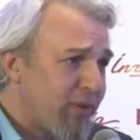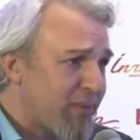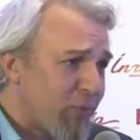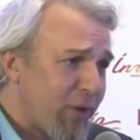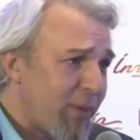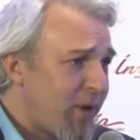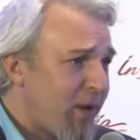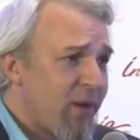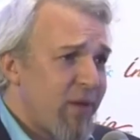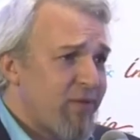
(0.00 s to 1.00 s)
ces
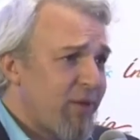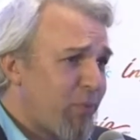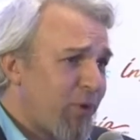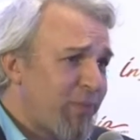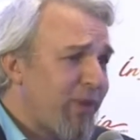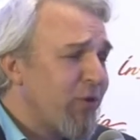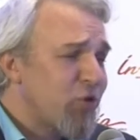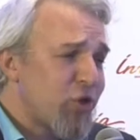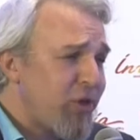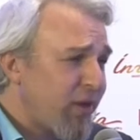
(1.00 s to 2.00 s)
problèmes-là, c'est des problèmes
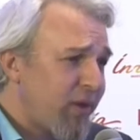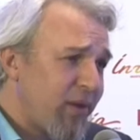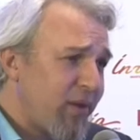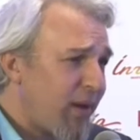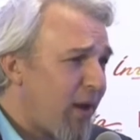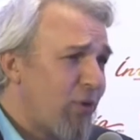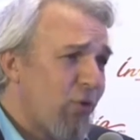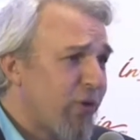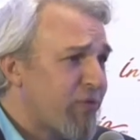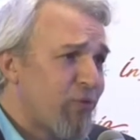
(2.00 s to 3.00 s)
d'ingénierie en
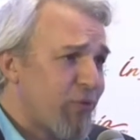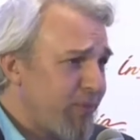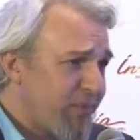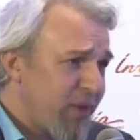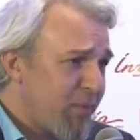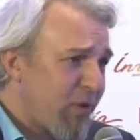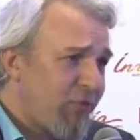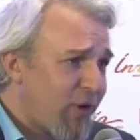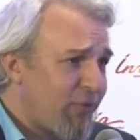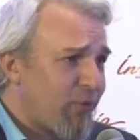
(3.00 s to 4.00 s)
gros résolus.
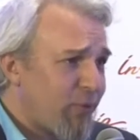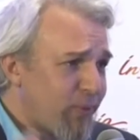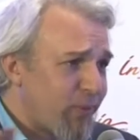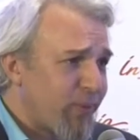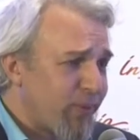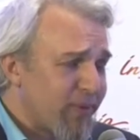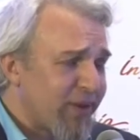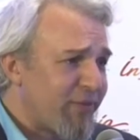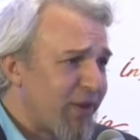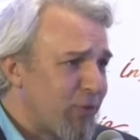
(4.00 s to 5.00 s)
Parfois, il faut
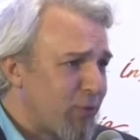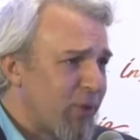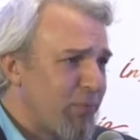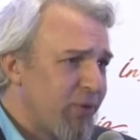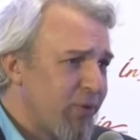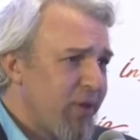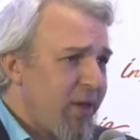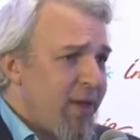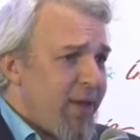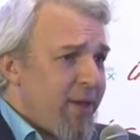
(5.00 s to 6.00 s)
travailler un tout petit peu,
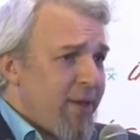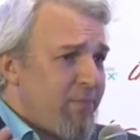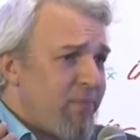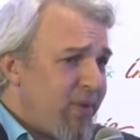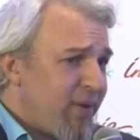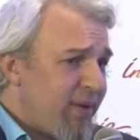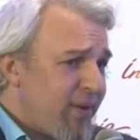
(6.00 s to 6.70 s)
mais